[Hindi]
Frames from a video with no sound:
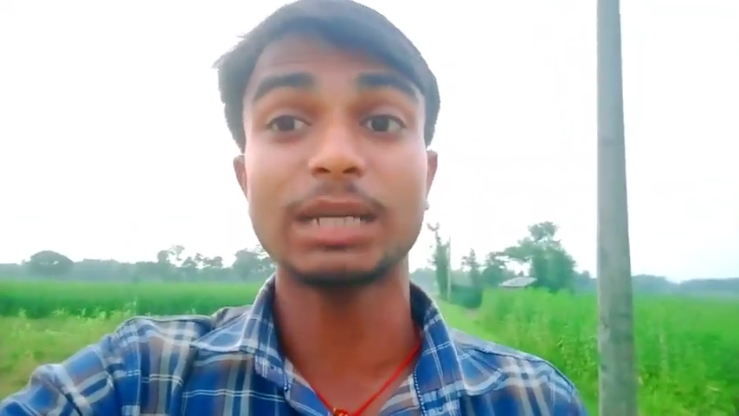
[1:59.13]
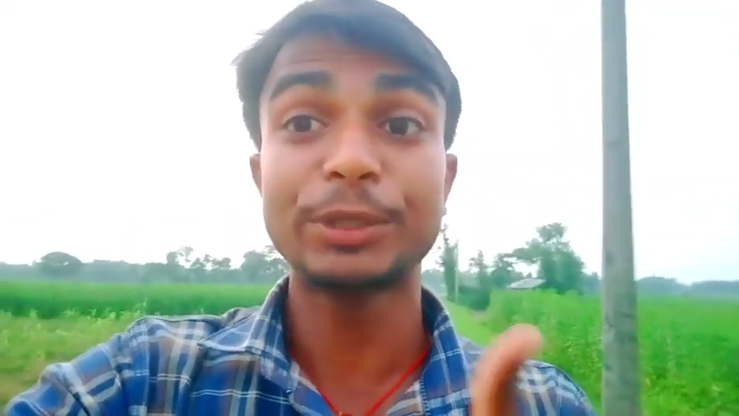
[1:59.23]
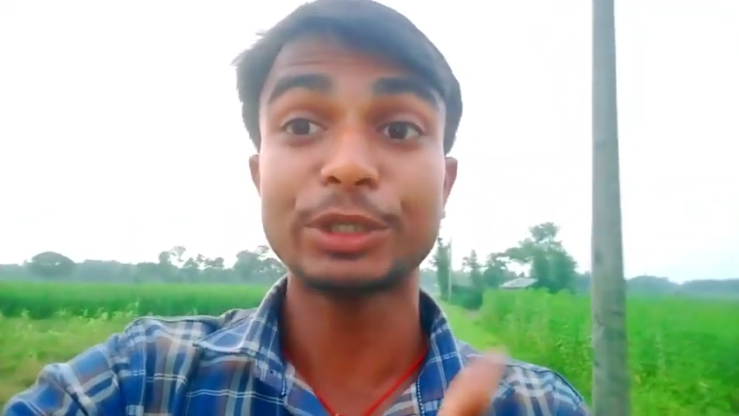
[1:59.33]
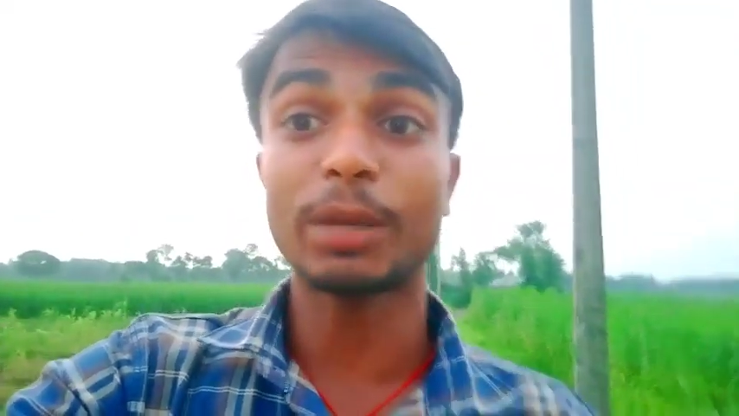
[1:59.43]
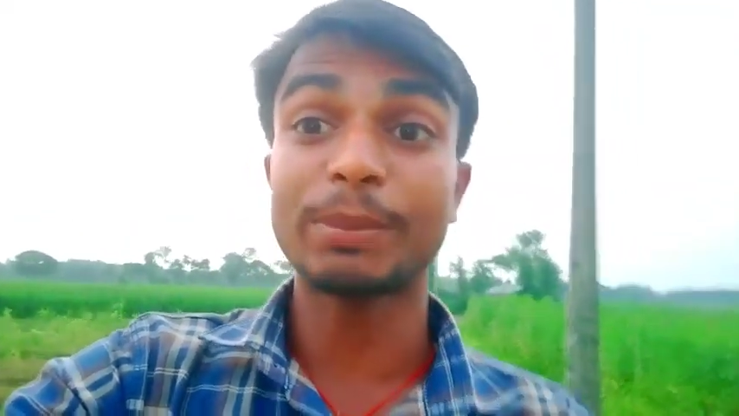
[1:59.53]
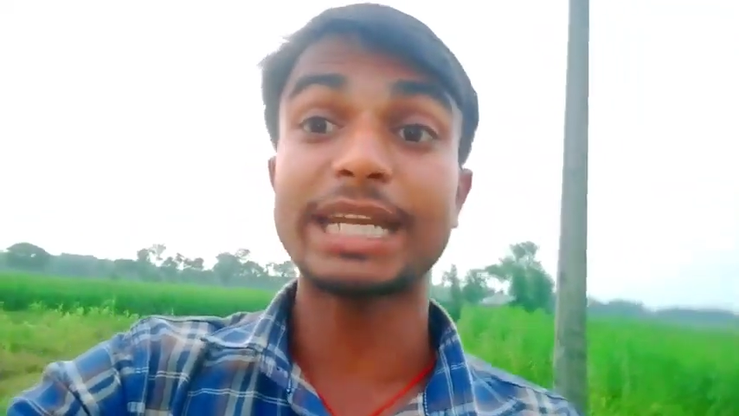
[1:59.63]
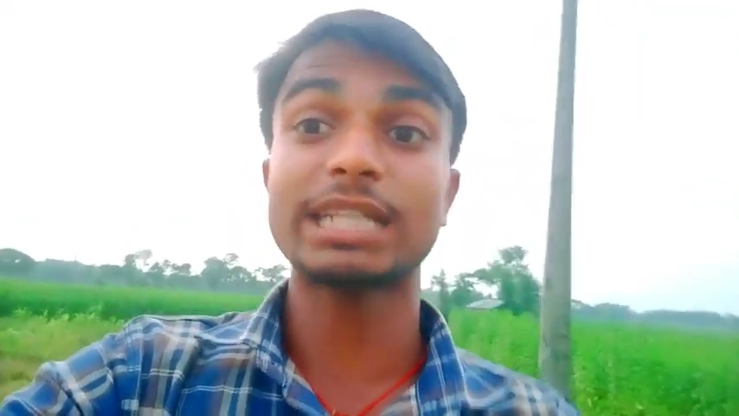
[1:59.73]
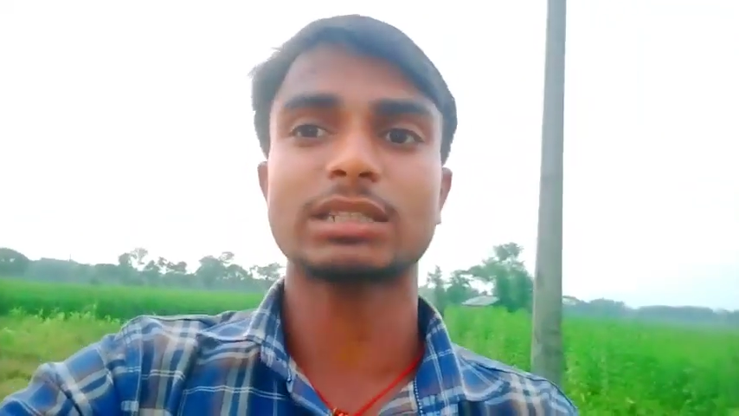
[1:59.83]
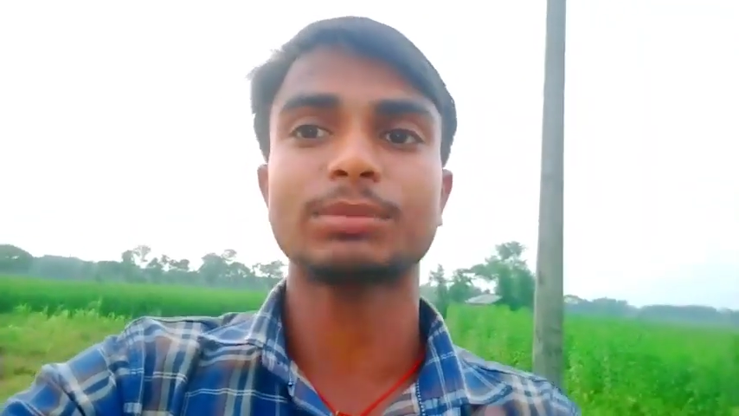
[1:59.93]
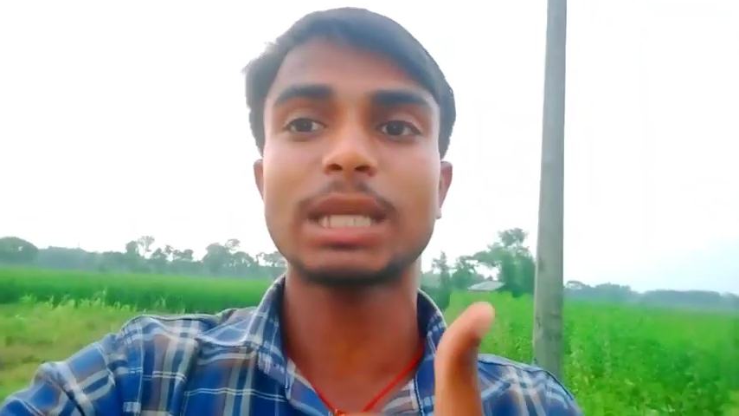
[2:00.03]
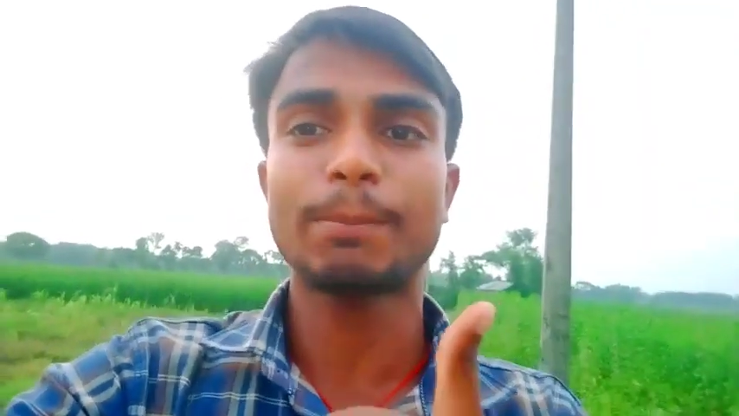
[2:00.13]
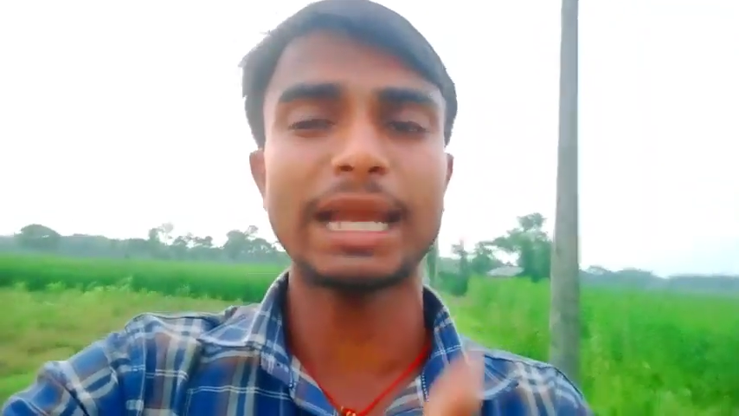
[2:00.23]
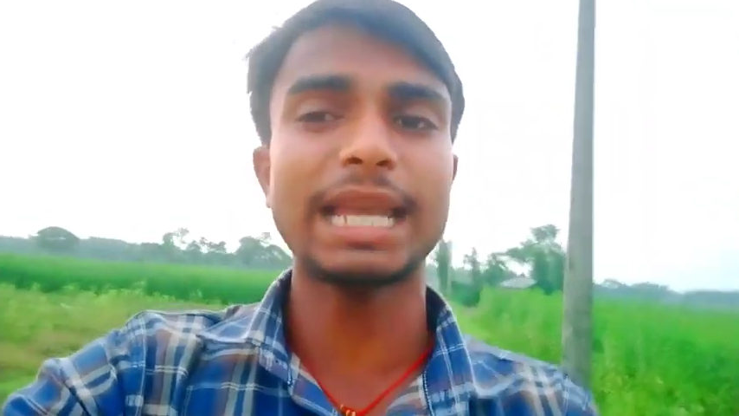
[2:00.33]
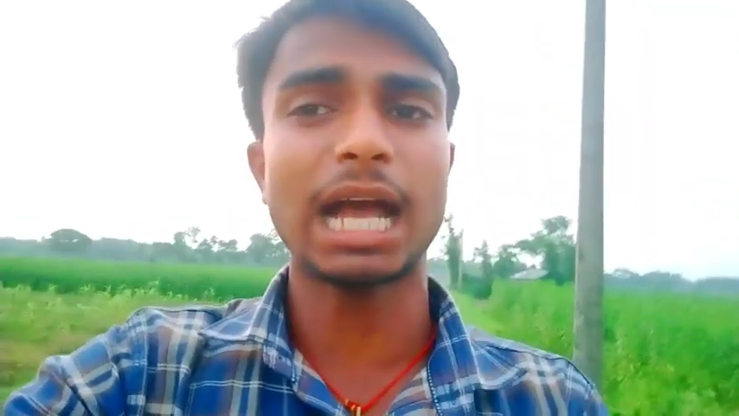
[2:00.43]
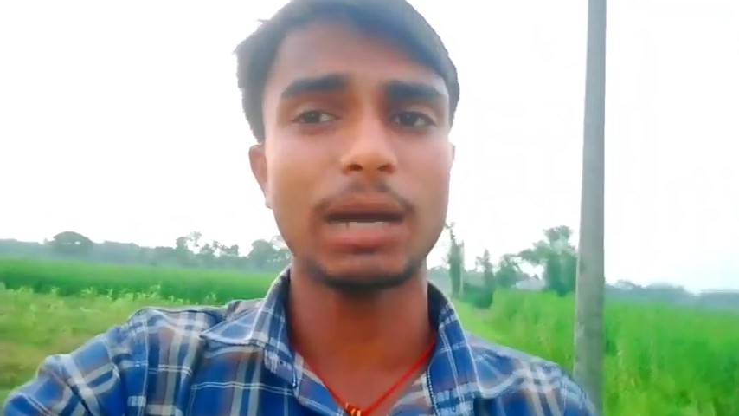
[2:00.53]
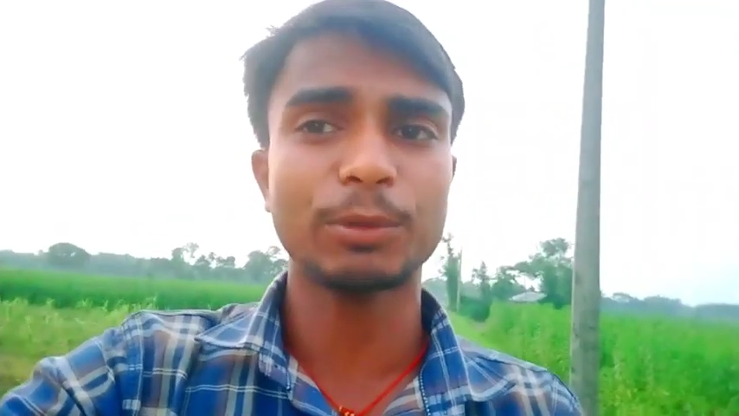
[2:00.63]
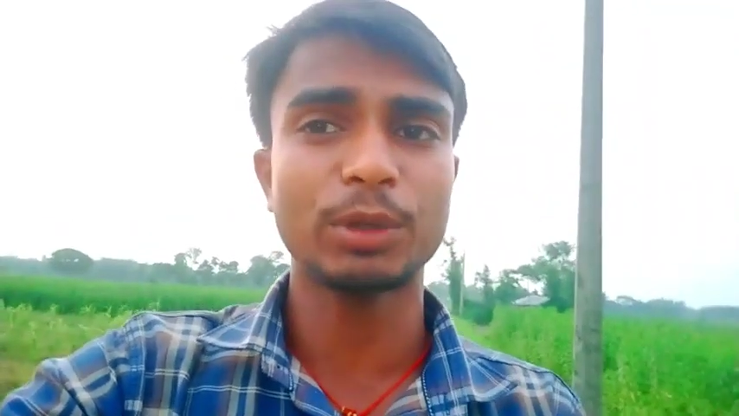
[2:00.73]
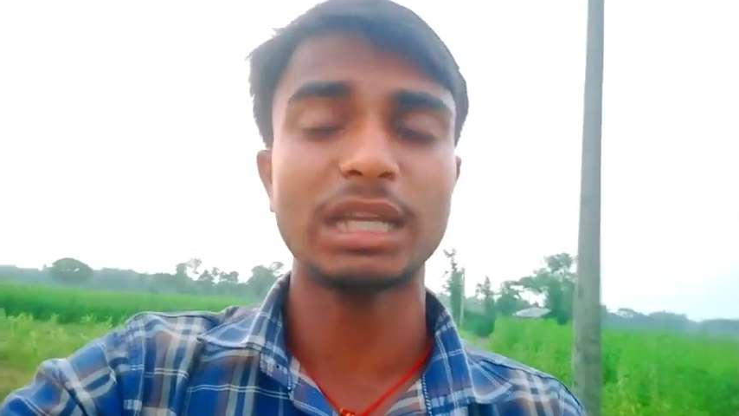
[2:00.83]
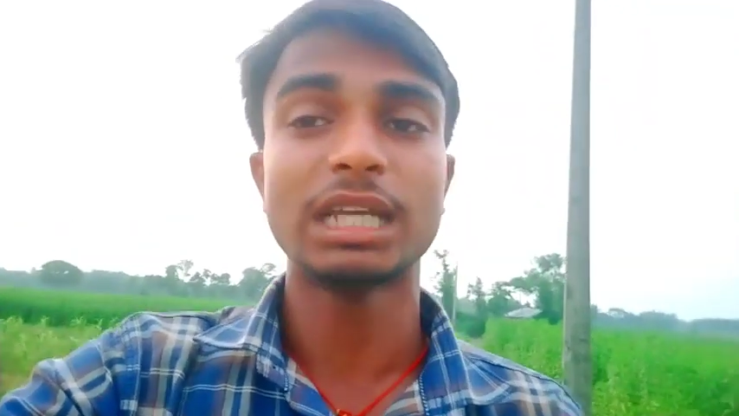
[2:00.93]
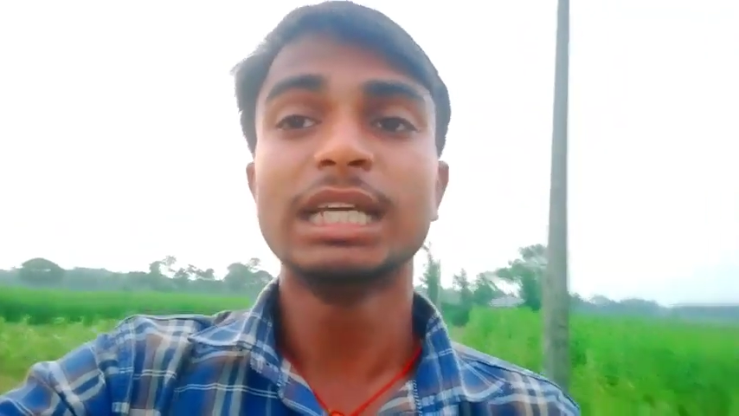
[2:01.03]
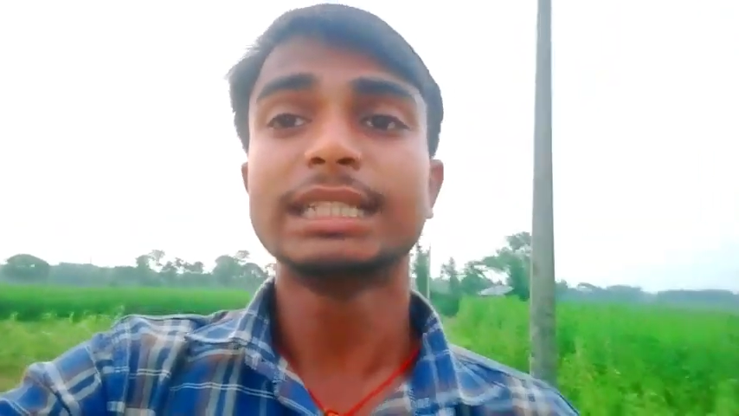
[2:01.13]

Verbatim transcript: हर वीडियो की अपडेट सबसे पहले आपको मिले